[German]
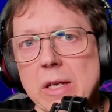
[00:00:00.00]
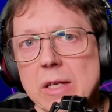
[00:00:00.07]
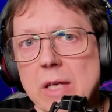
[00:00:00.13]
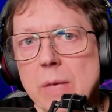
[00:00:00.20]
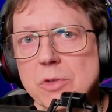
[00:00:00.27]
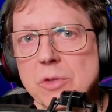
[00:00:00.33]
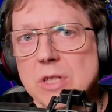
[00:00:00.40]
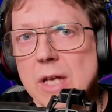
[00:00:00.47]

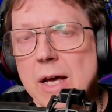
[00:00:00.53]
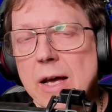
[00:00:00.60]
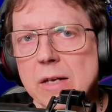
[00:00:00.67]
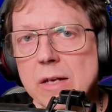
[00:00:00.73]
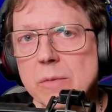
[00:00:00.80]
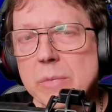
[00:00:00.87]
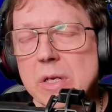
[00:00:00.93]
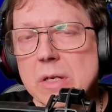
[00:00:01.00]
am
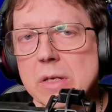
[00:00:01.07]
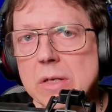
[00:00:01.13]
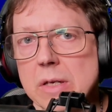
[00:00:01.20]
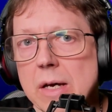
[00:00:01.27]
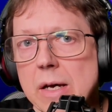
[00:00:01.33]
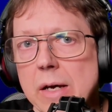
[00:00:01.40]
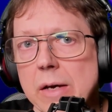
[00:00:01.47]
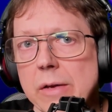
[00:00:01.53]
Start mit
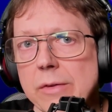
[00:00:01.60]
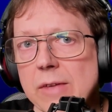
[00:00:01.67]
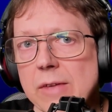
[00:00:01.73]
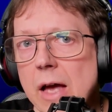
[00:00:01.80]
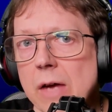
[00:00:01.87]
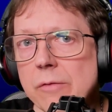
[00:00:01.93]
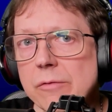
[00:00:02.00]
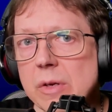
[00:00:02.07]
einer,
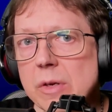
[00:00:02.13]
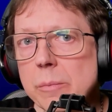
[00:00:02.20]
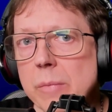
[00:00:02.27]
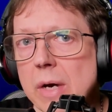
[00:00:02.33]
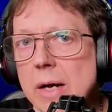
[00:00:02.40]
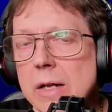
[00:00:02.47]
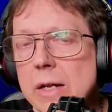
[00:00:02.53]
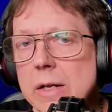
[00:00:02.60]
sagen wir
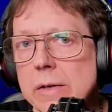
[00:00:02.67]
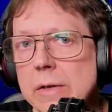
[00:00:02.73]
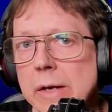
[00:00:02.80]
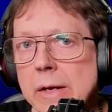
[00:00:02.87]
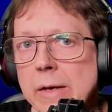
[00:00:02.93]
mal,